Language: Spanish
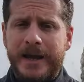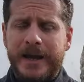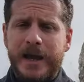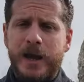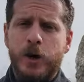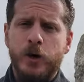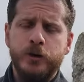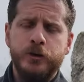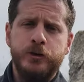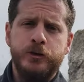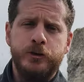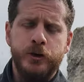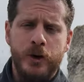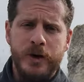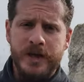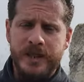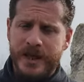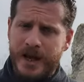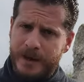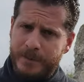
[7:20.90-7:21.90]
que
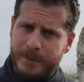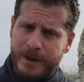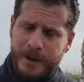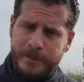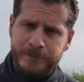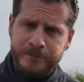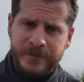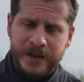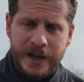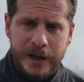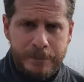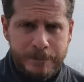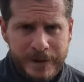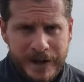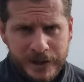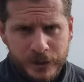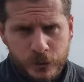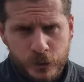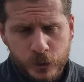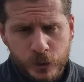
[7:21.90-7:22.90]
consolidaba el
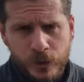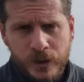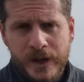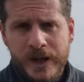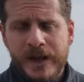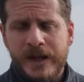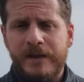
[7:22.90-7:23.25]
pacto